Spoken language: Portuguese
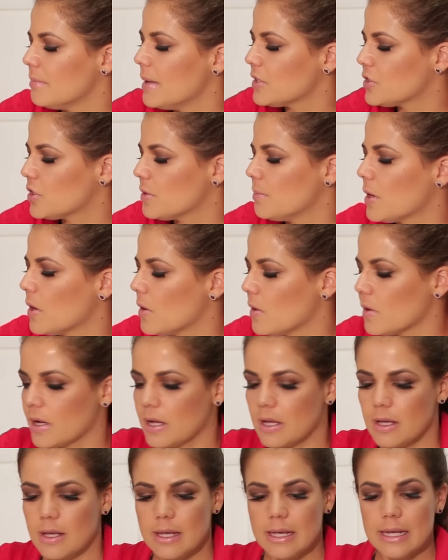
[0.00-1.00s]
Mete bronca.
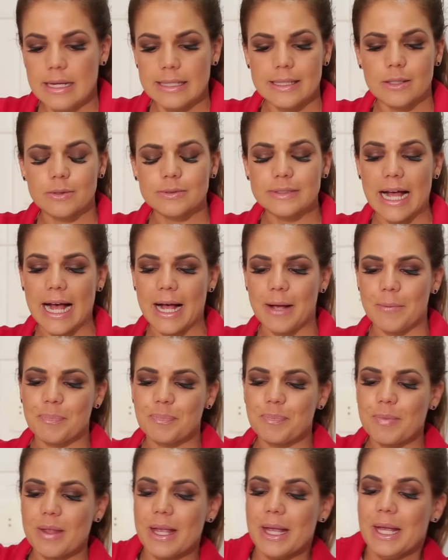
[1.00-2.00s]
Então tá.
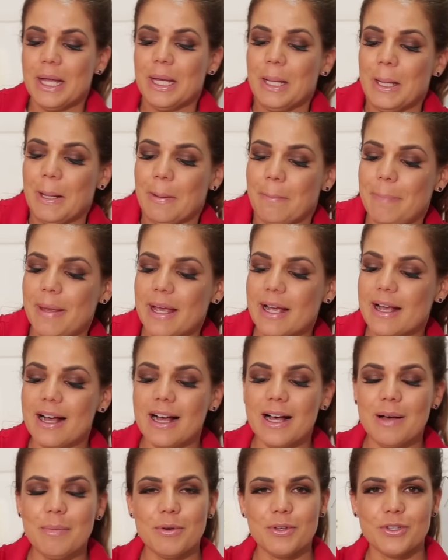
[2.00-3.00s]

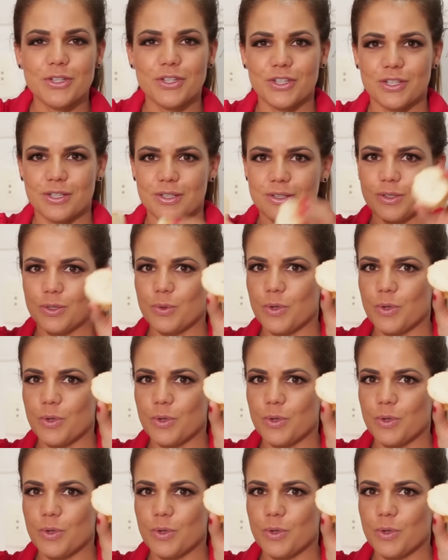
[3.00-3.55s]
Pegamos